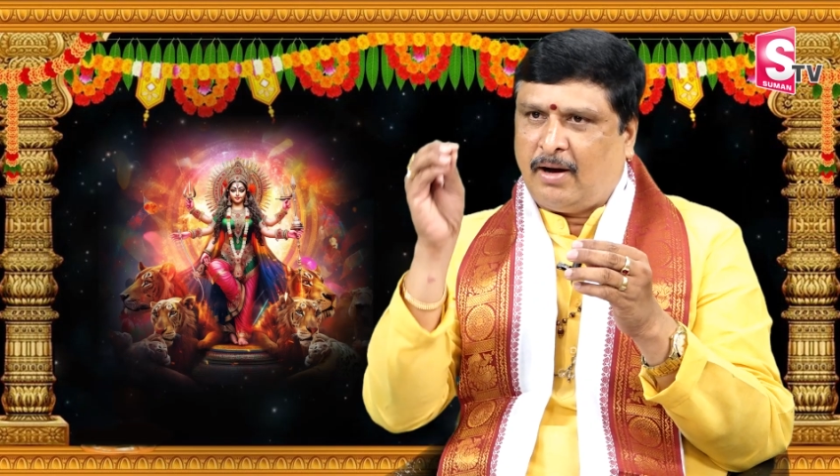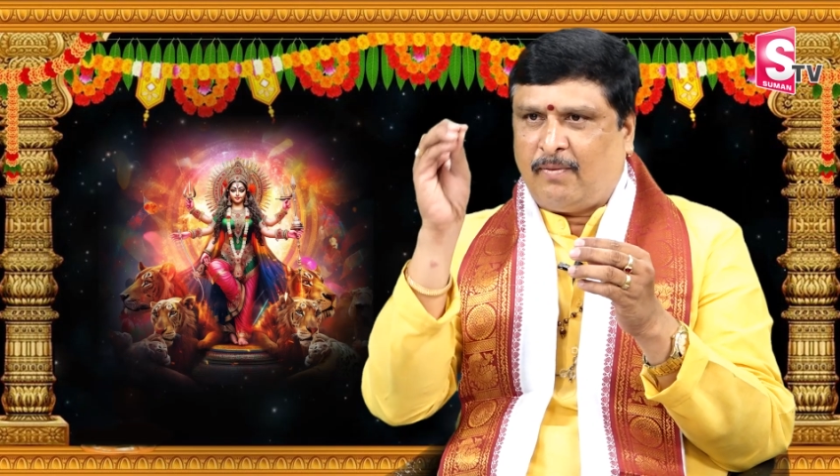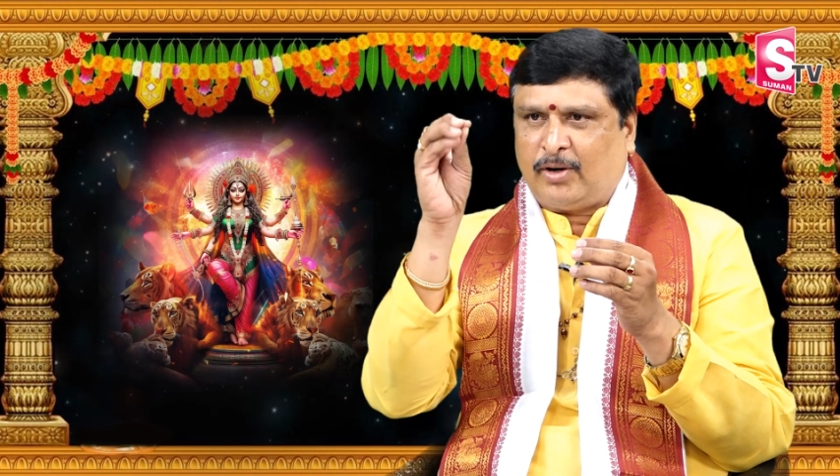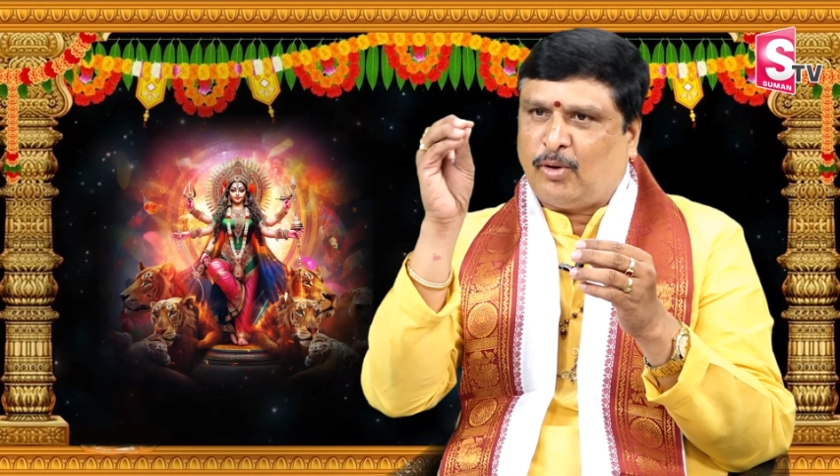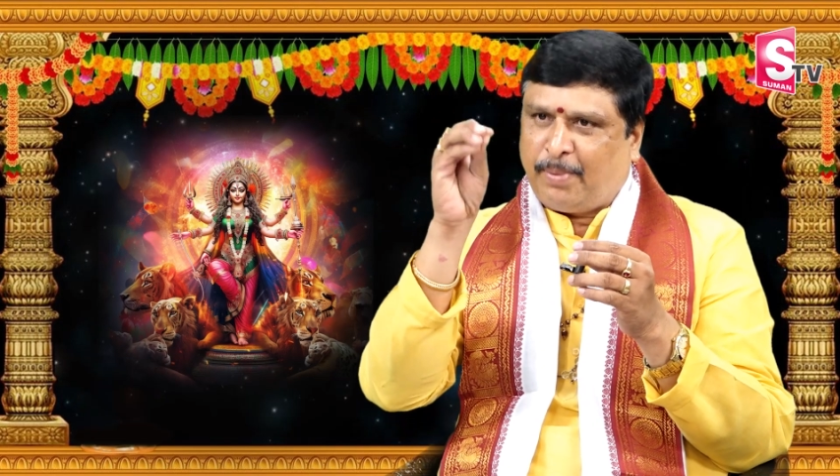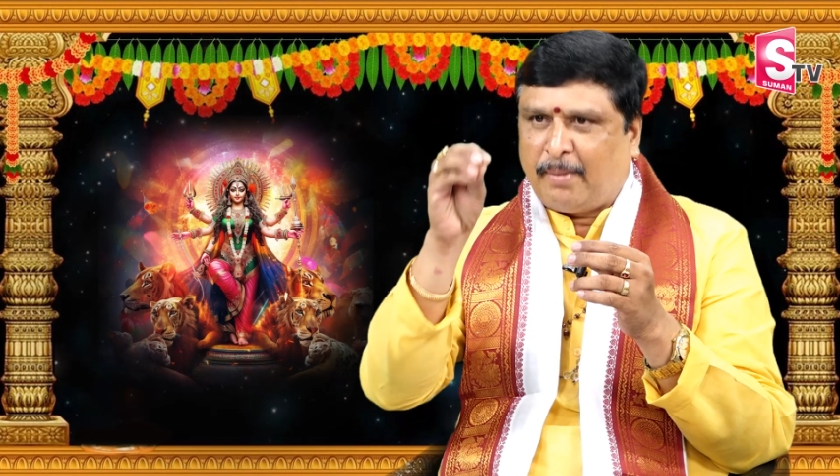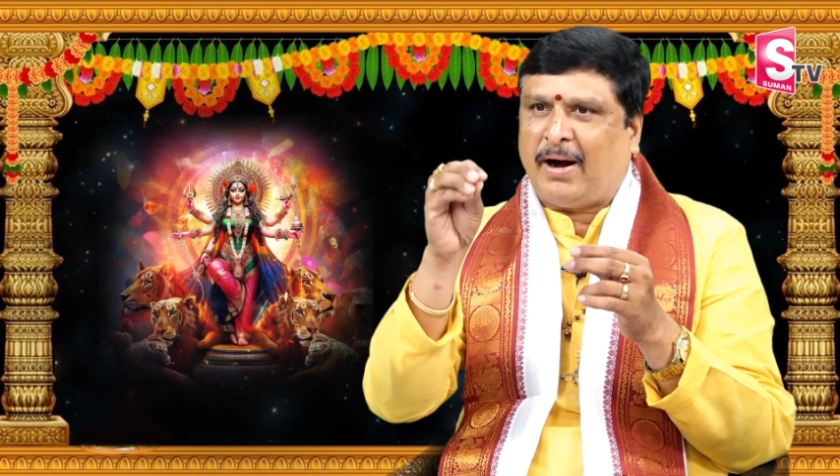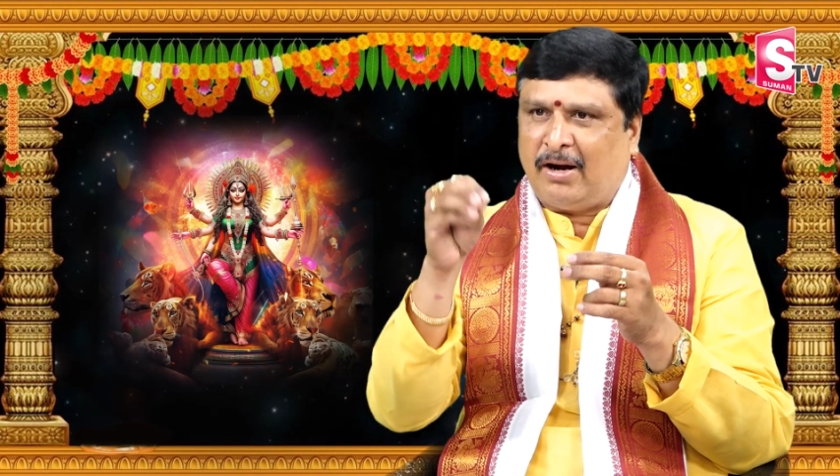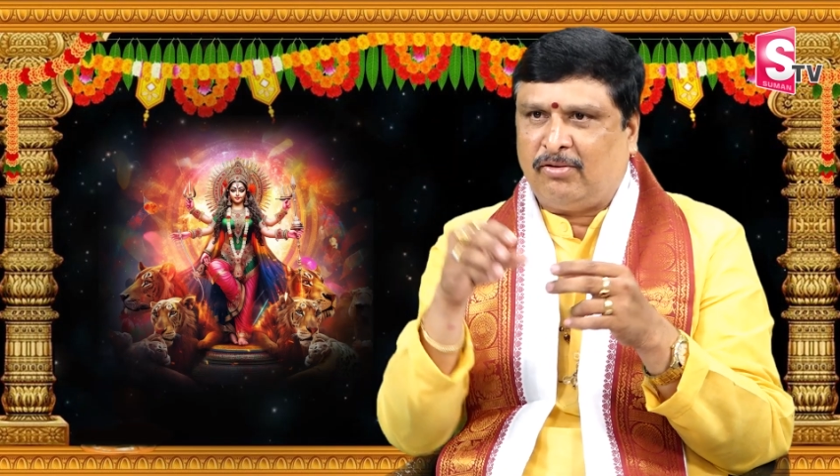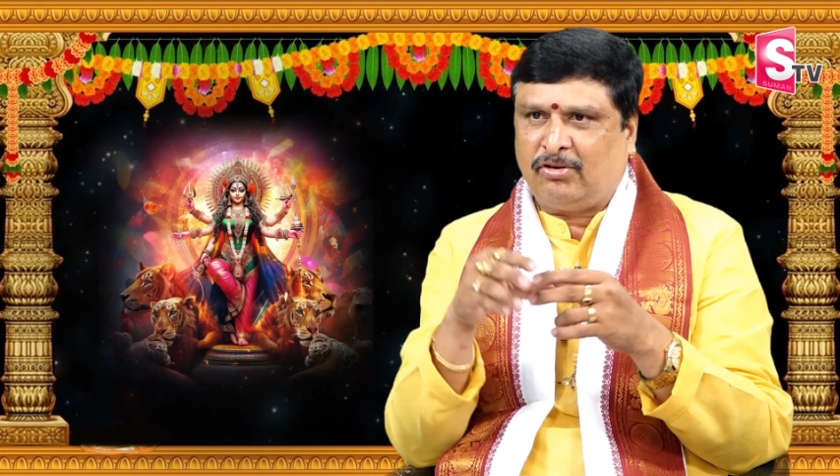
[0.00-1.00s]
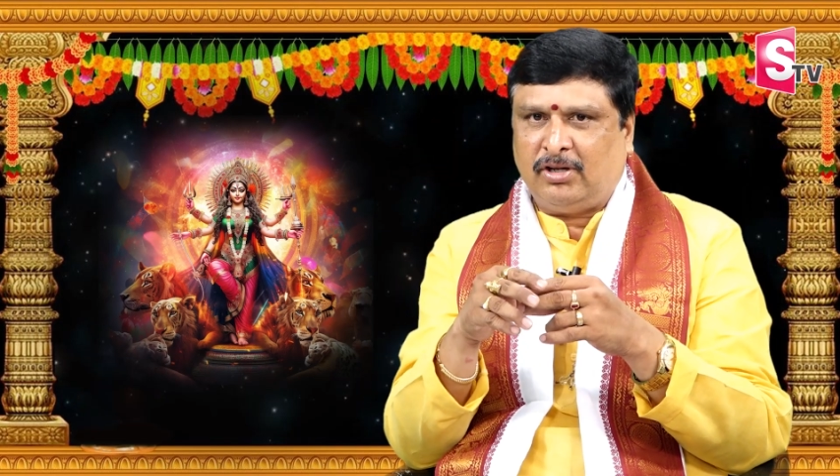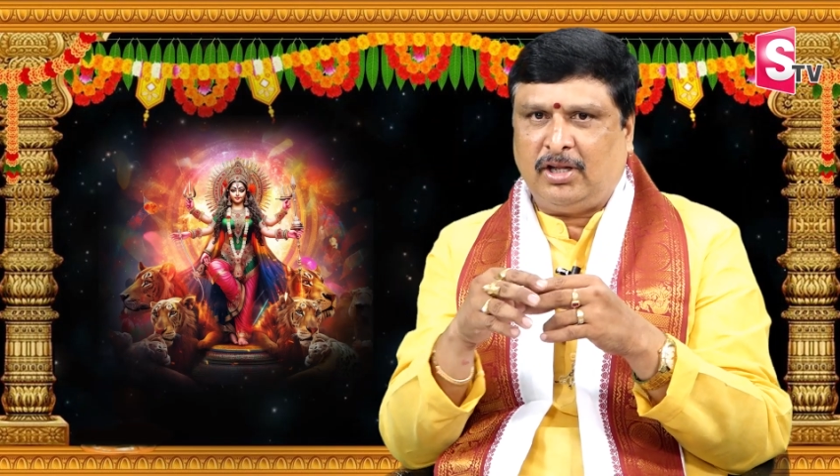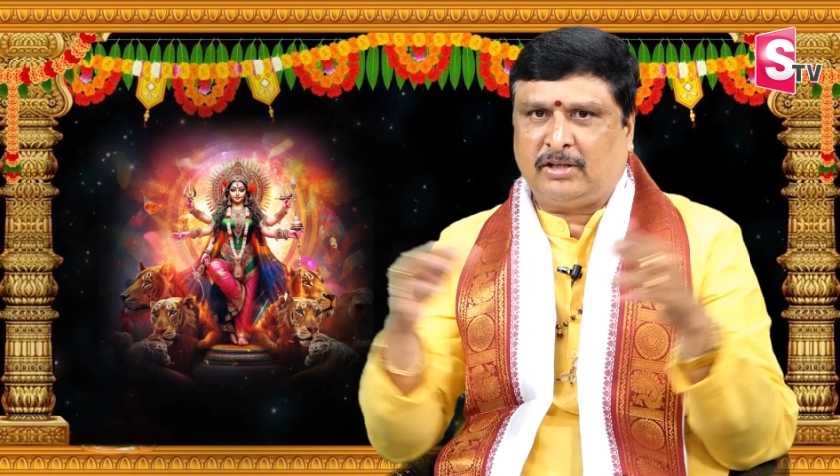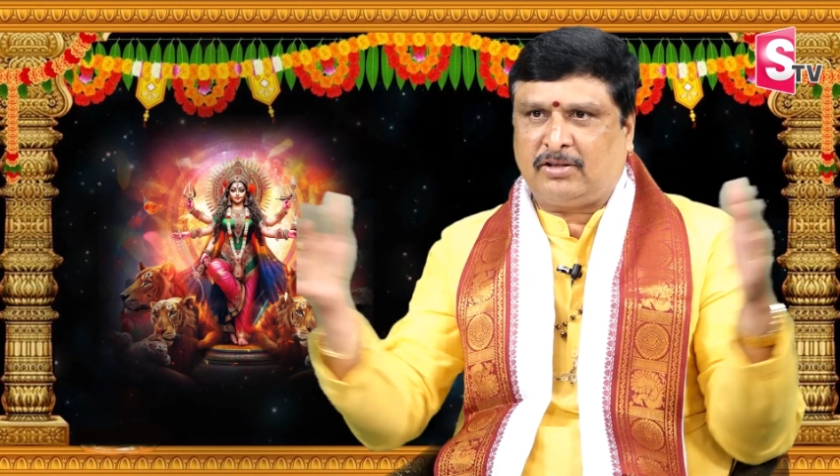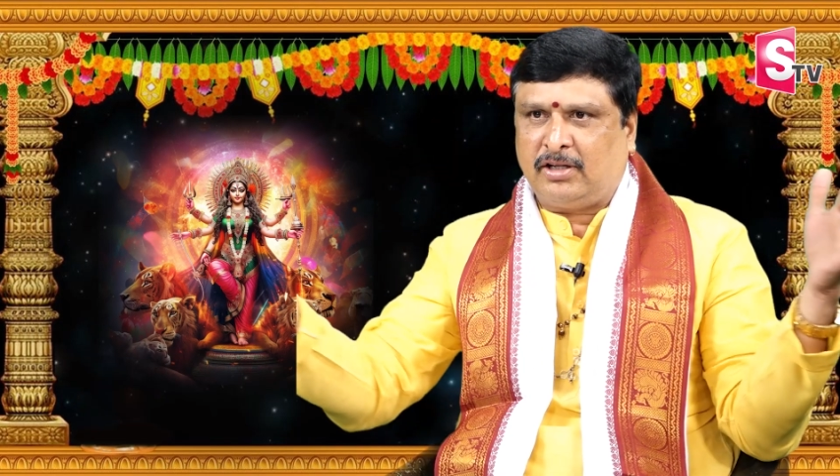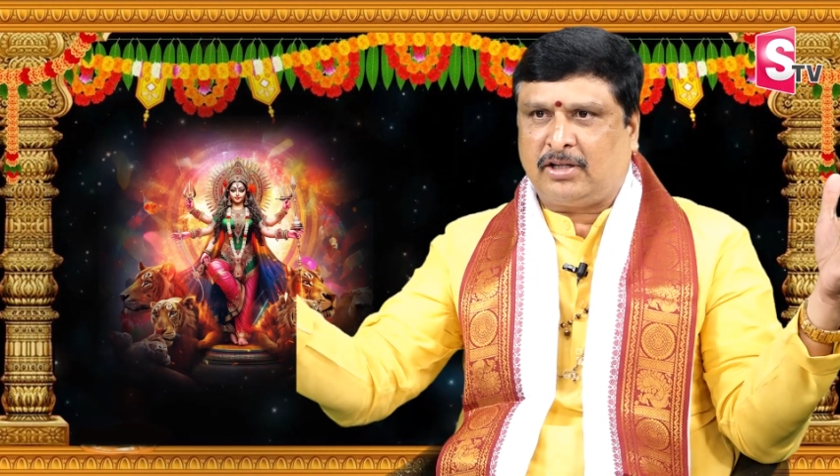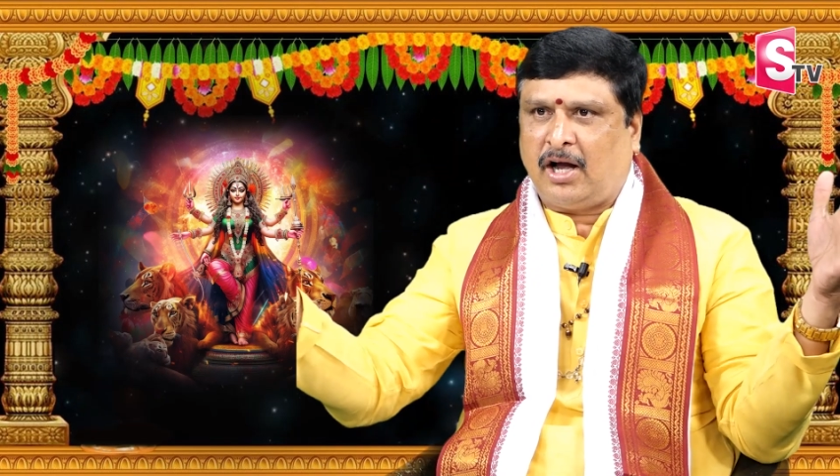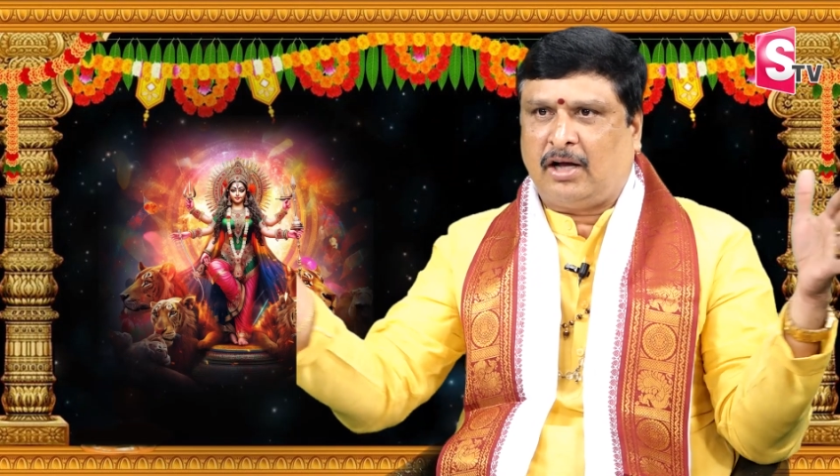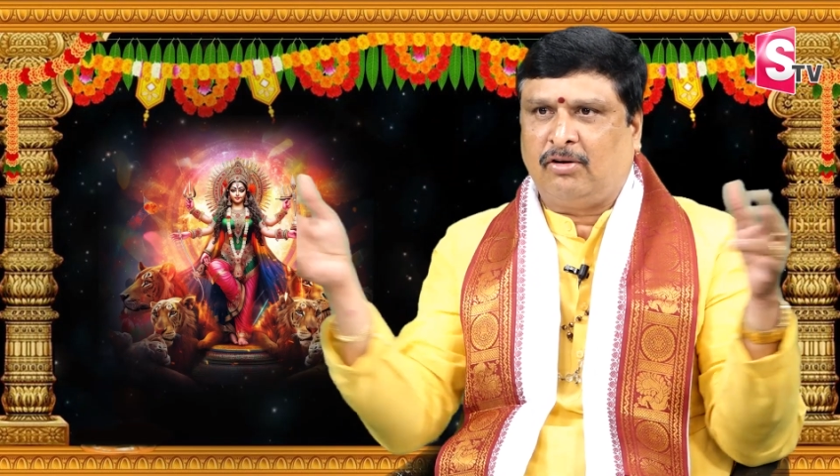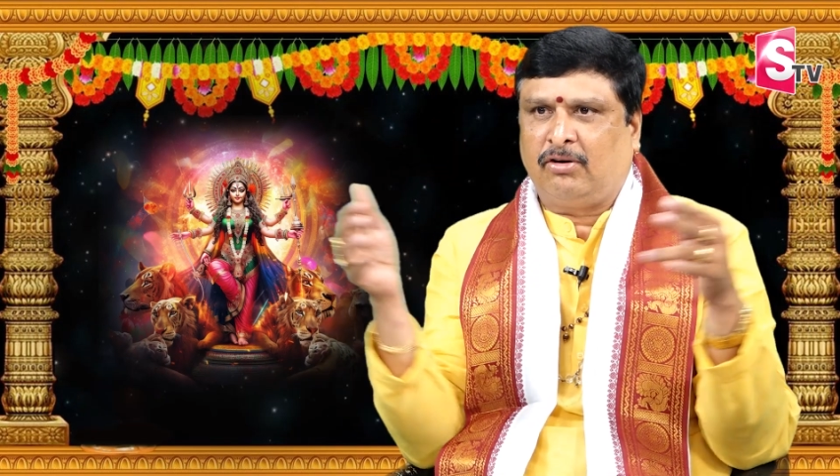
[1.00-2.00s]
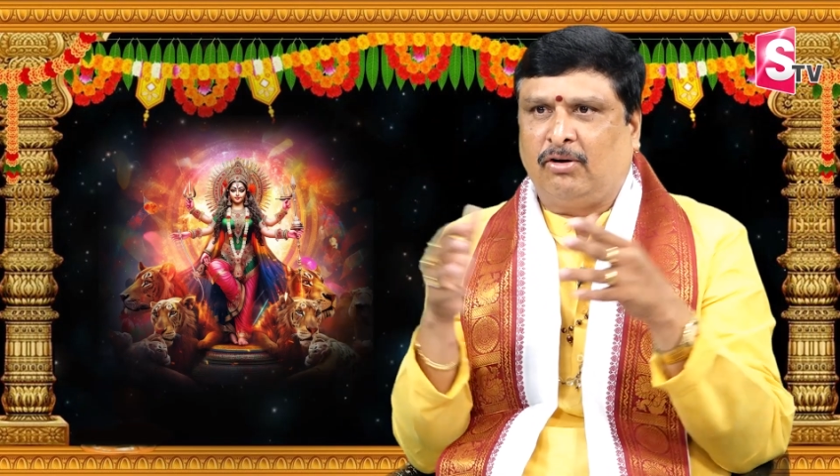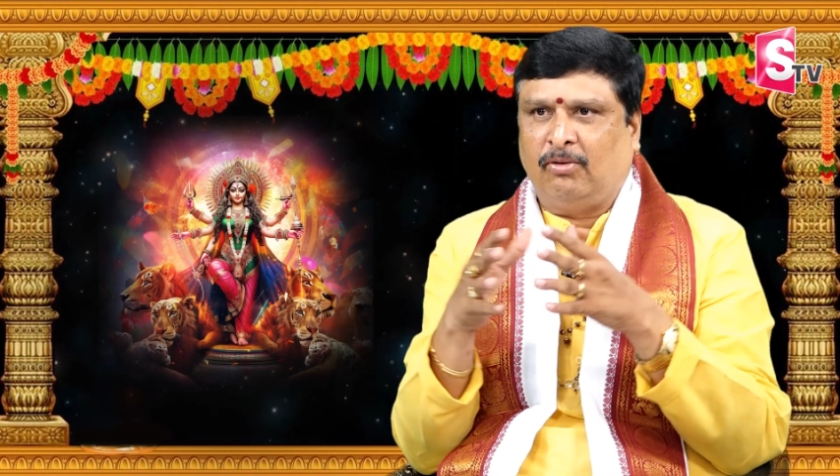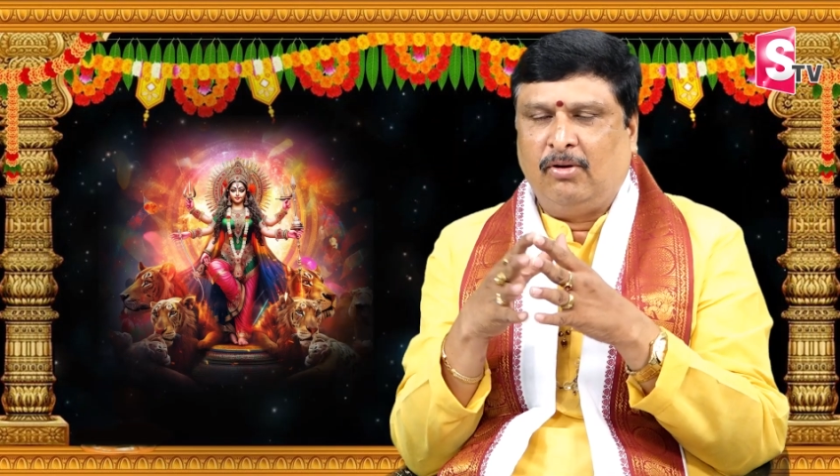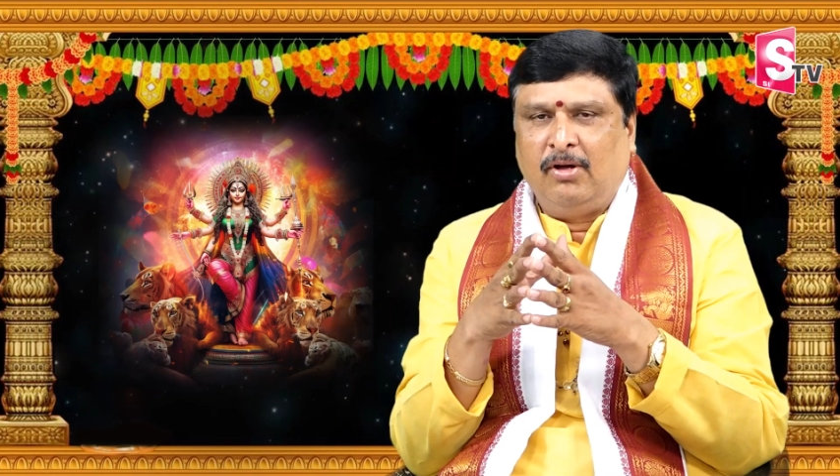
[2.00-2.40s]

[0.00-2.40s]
వాటికి ప్రమాణం ఉంటుంది ఇంత ఇంత గాజులు ఉండవు